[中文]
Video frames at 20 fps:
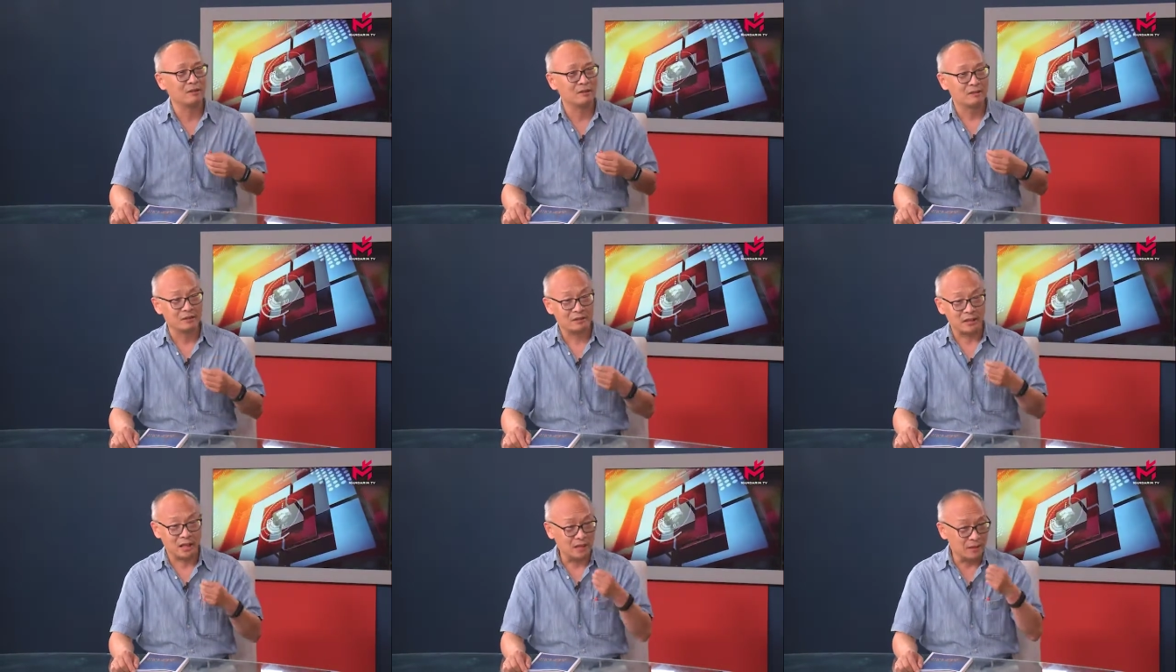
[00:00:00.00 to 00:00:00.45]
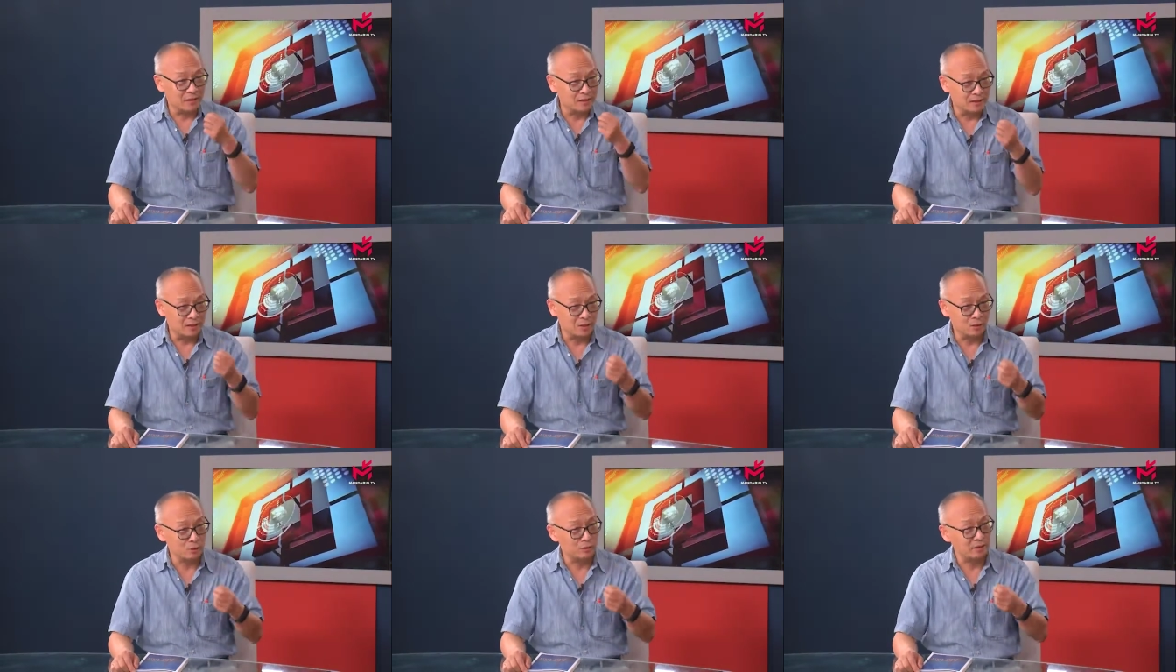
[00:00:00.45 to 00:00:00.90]
感染的
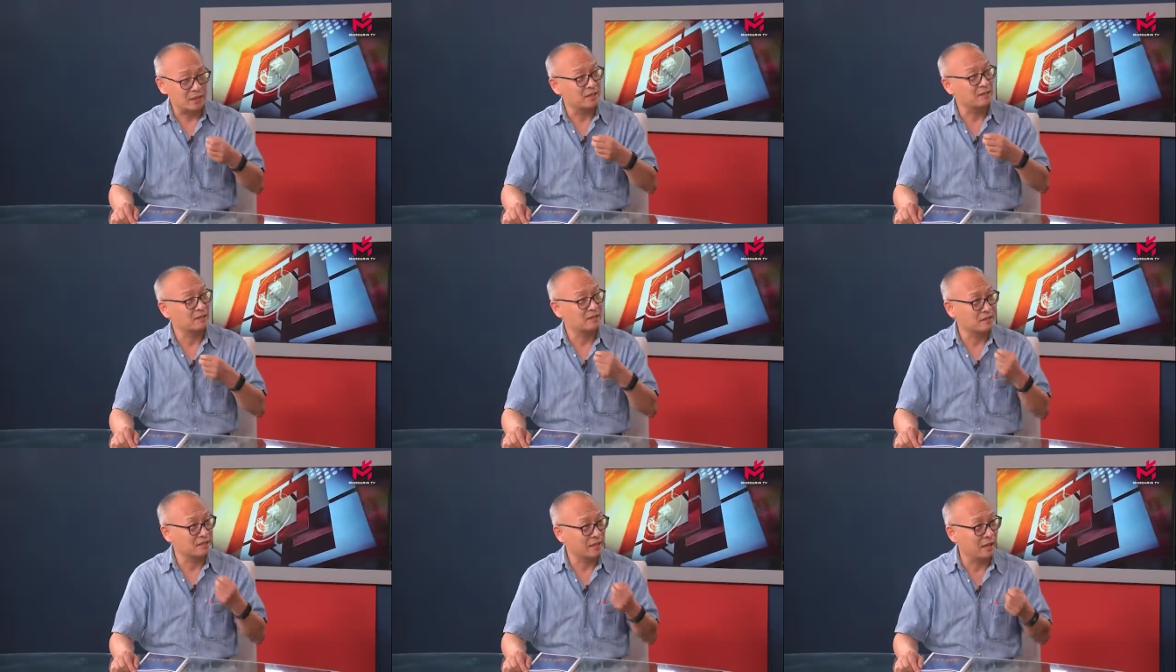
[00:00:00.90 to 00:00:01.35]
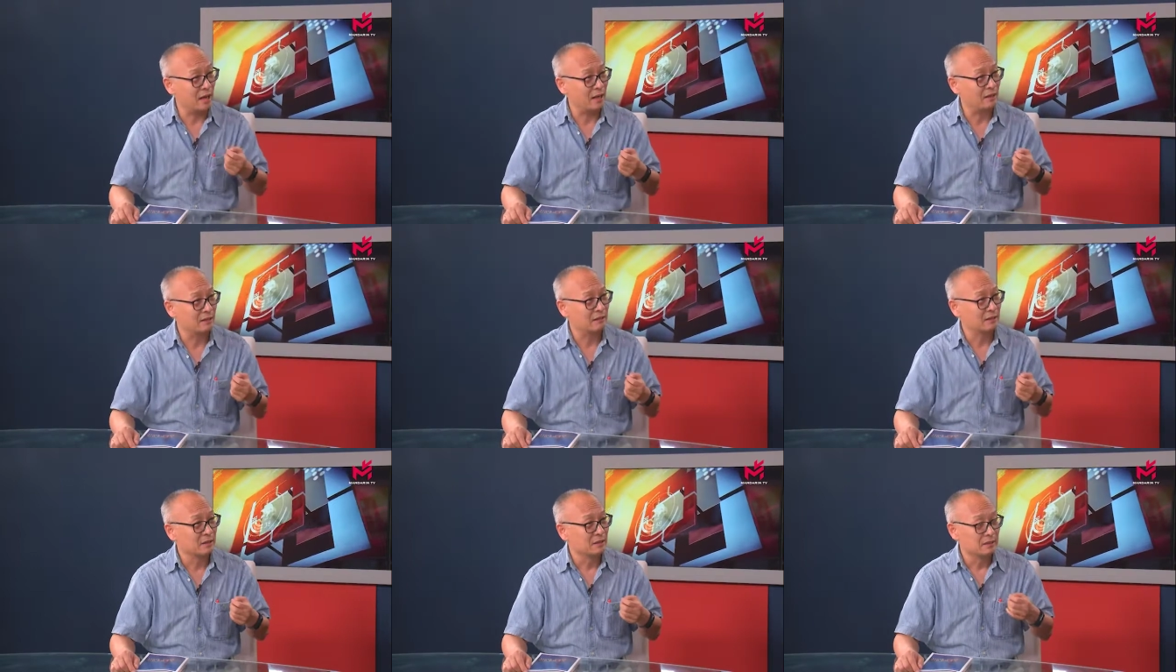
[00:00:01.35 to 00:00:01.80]
人数在增加，
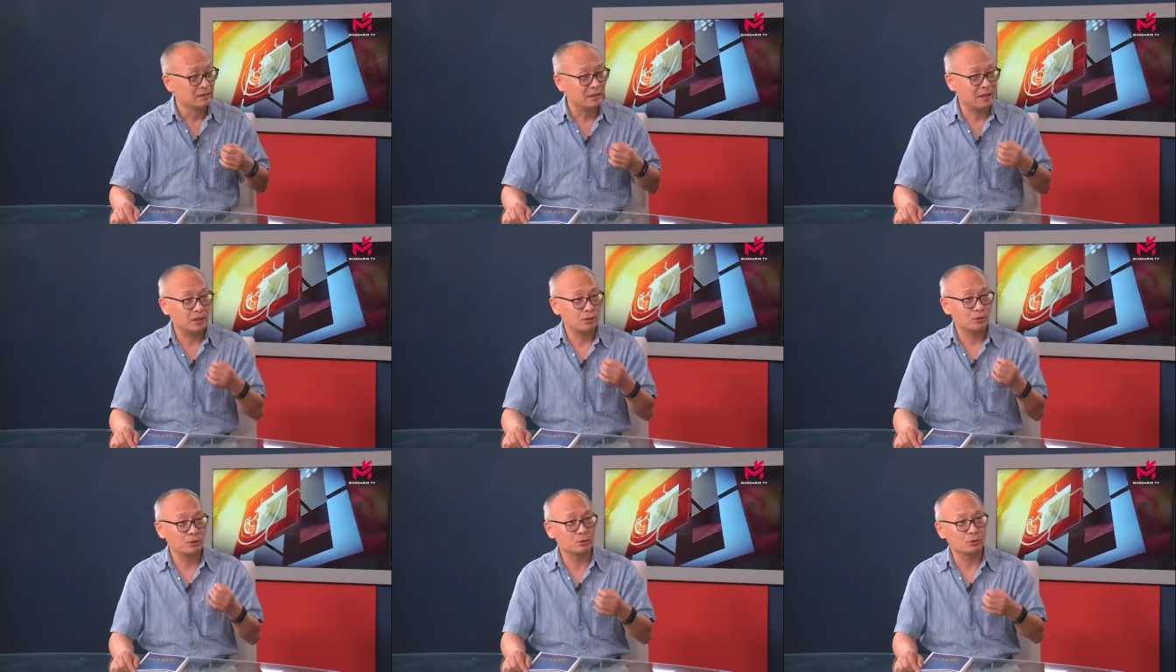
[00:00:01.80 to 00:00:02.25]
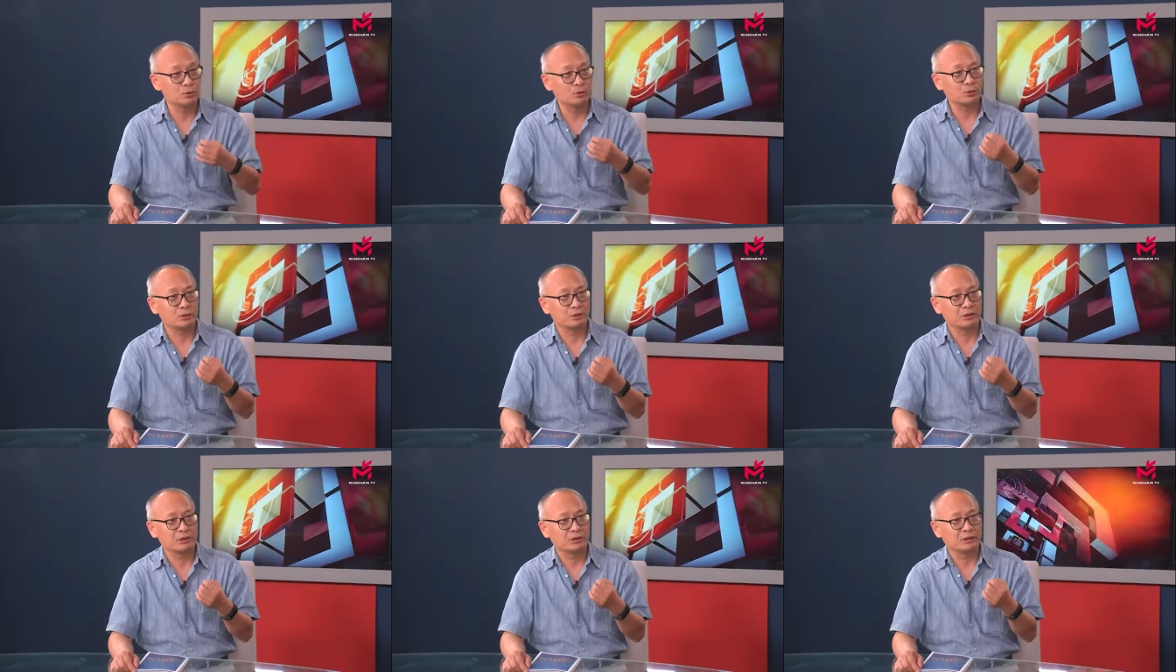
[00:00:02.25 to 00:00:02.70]
那个时候就
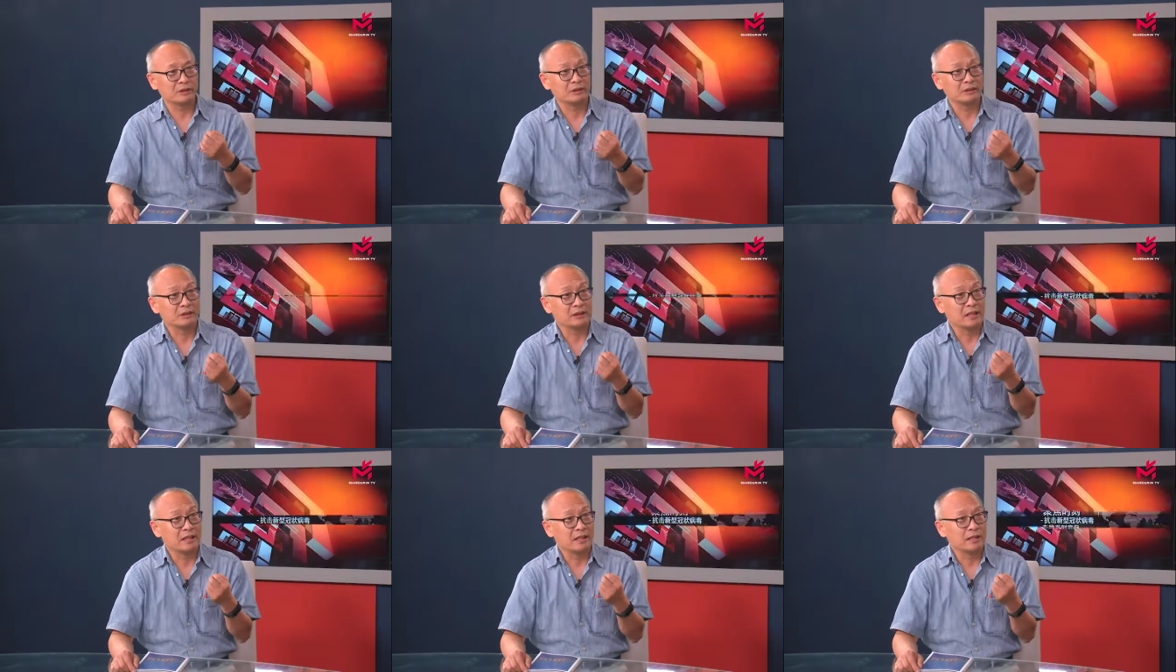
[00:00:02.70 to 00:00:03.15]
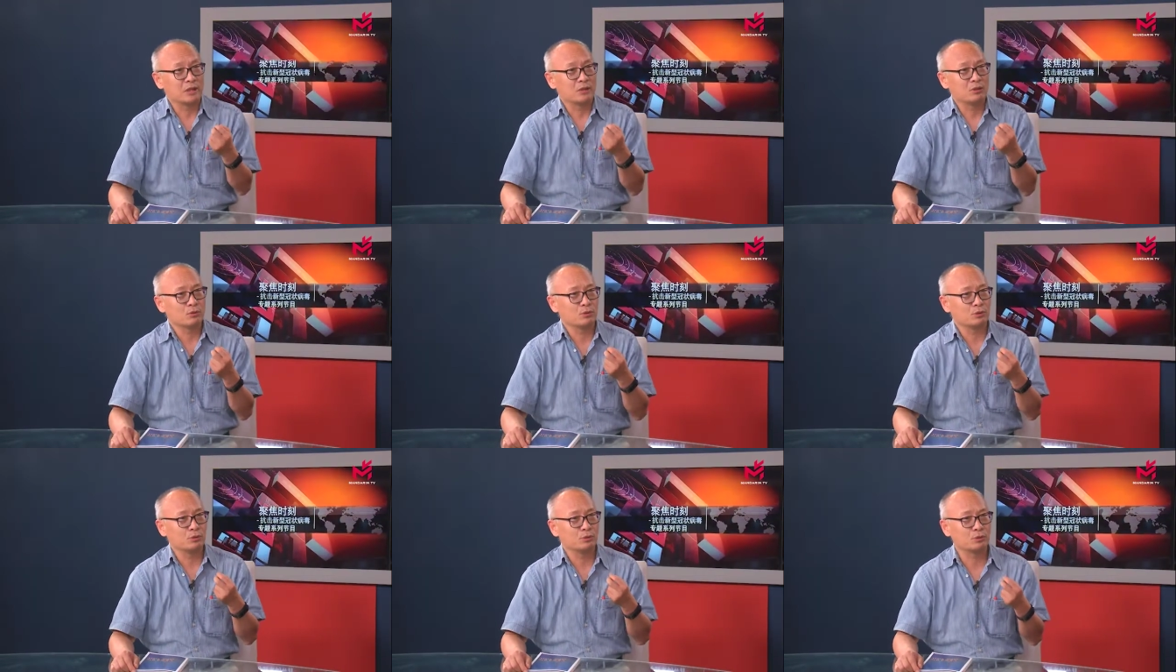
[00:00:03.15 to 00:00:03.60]
是给人一
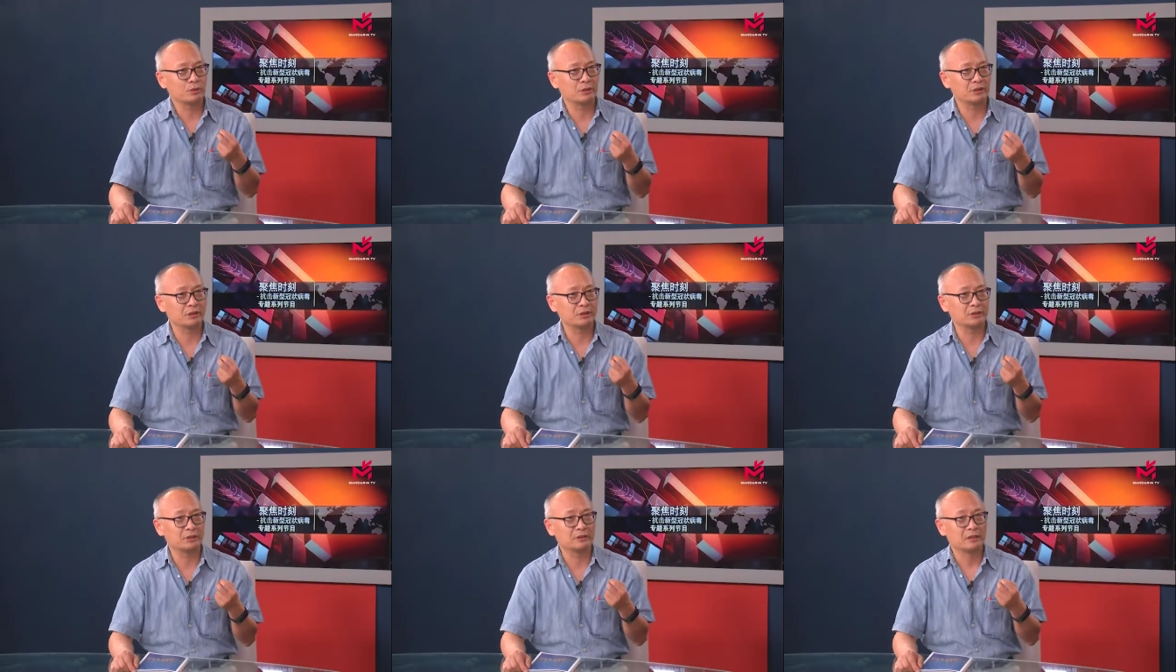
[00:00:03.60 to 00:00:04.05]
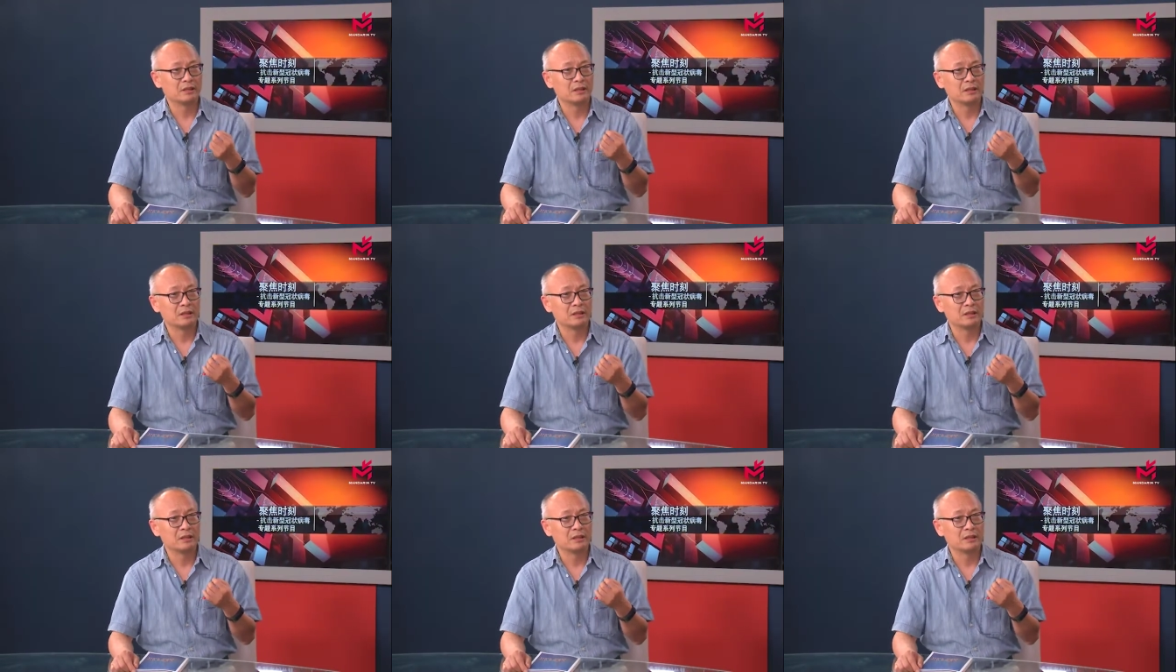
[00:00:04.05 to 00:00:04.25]
种就说是